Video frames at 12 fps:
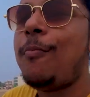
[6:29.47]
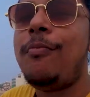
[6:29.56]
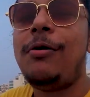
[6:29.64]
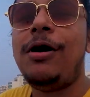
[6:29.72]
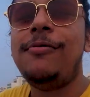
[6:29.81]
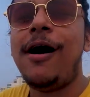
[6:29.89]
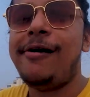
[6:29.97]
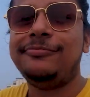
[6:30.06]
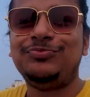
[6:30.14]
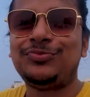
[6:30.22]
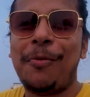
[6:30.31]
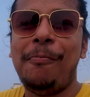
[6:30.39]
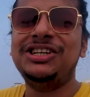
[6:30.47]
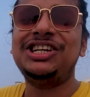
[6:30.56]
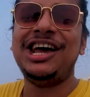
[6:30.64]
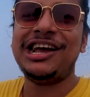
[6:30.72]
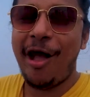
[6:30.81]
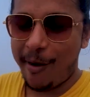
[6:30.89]
वाह भाई वाह
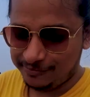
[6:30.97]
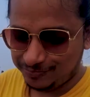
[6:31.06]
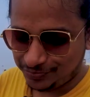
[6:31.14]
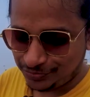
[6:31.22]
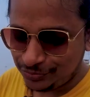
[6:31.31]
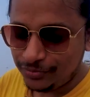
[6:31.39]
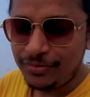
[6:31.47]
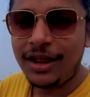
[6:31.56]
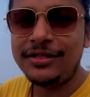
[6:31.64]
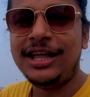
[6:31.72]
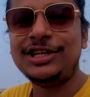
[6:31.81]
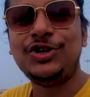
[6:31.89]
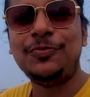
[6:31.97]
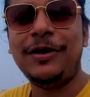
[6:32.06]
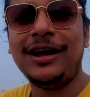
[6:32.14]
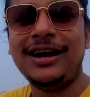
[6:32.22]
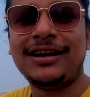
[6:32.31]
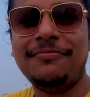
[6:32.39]
मज़ा आ गया दस
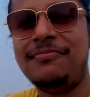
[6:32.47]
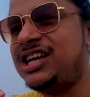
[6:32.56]
रुपये करके